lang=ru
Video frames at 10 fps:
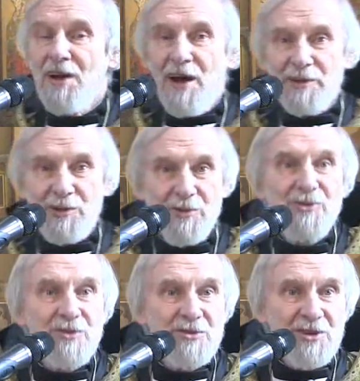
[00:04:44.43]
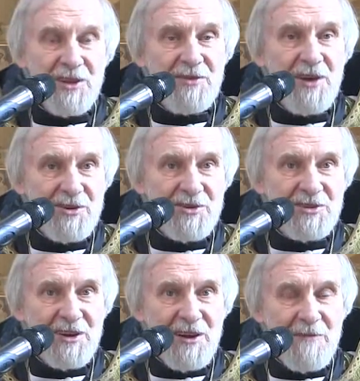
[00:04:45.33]
а о том, что
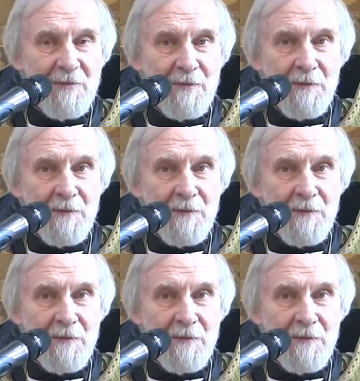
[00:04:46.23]
человеческое.